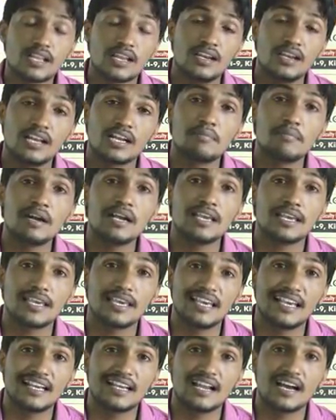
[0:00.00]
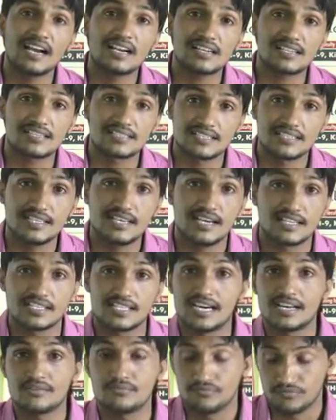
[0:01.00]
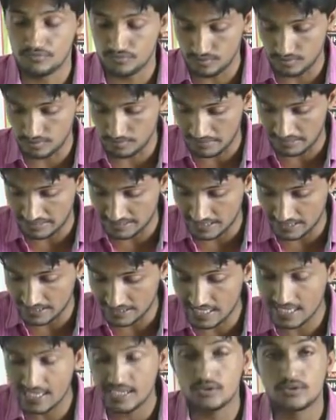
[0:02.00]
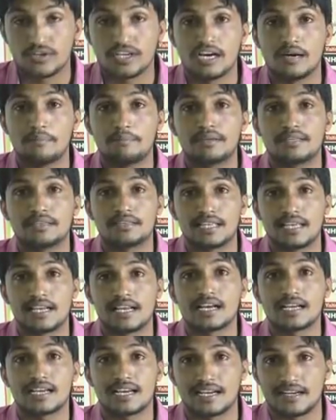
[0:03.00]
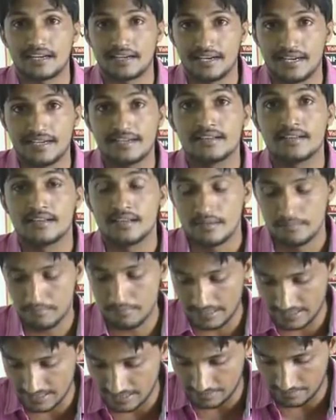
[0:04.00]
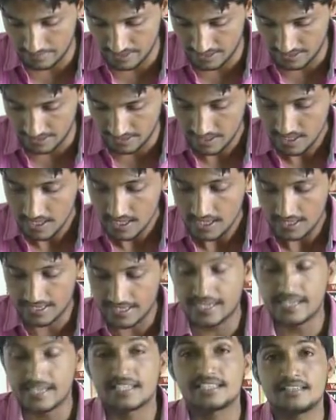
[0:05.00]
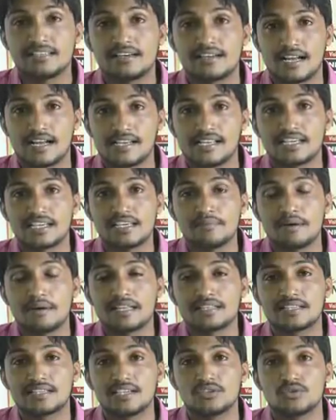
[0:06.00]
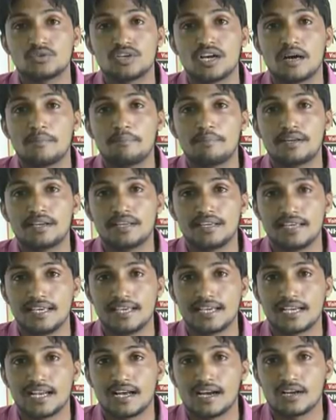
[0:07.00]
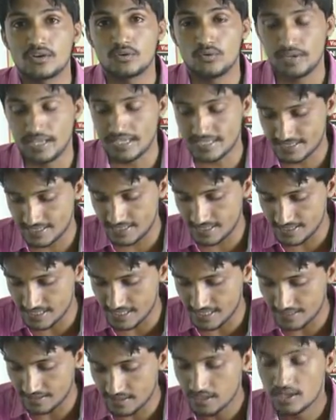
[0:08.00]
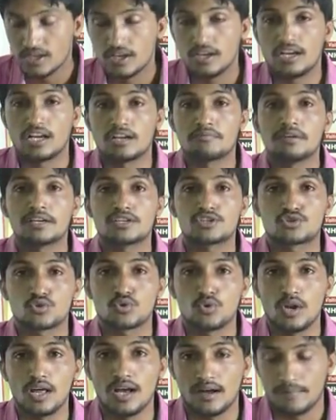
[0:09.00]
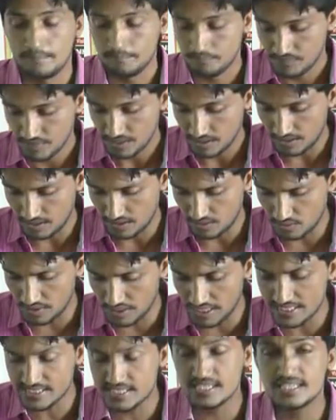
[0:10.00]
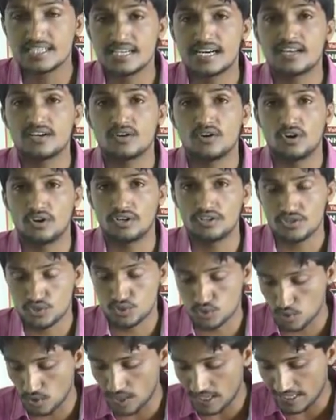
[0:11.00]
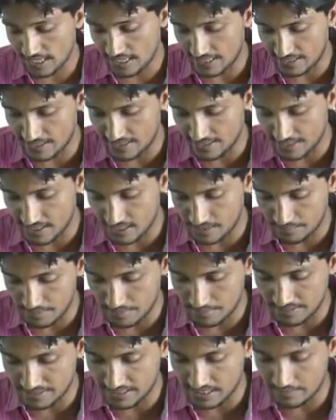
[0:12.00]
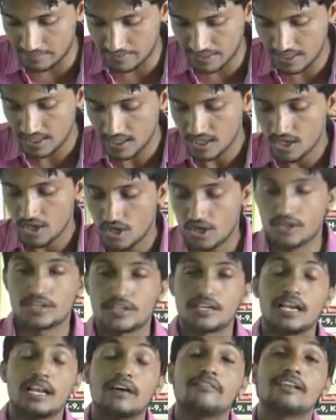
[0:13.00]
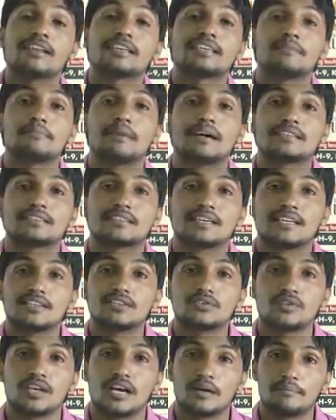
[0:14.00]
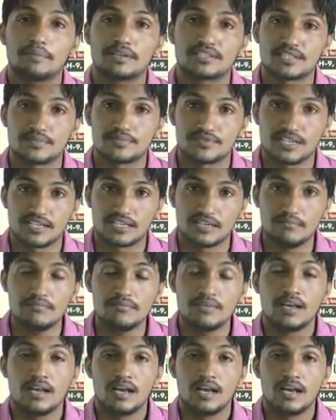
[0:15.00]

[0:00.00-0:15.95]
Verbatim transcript: लगभग एक लाख अस्सी हजार मतदाता हैं और यहाँ पर तेरह कैंडिडेट मैदान में है हरियाणा रानिया की बात करें तो यहाँ पर एक लाख उन्यासी हज़ार लगभग सोलह उन्यासी हज़ार और सोलह कैंडिडेट यहाँ पर मैदान में हैं और कालावाड़ा की बात करें तो यहाँ पर सबसे कम